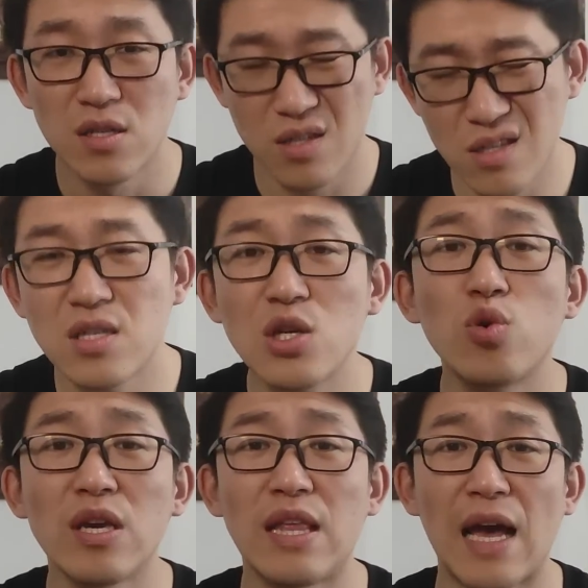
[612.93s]
你记
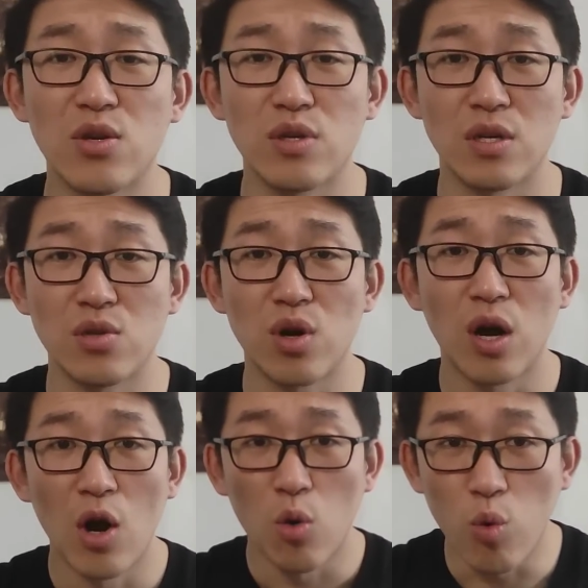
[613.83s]
住一点就行，就是
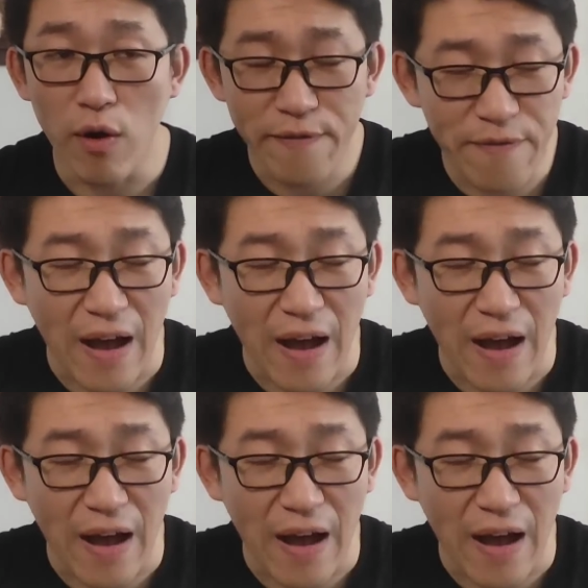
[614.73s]
我